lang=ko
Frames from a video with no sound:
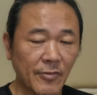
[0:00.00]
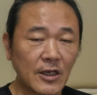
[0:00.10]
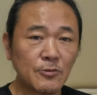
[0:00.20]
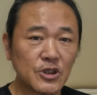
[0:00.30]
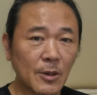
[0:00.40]

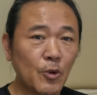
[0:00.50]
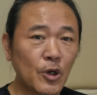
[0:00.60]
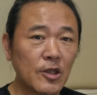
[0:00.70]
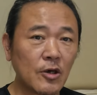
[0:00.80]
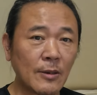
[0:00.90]
사실 뭐
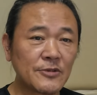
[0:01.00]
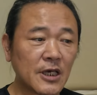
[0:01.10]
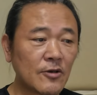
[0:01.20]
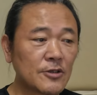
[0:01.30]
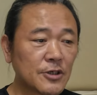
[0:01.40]
제목에서
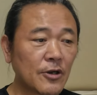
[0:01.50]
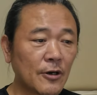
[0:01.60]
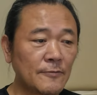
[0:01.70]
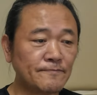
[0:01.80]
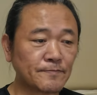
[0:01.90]
암시하는
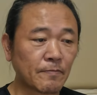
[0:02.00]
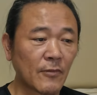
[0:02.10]
것처럼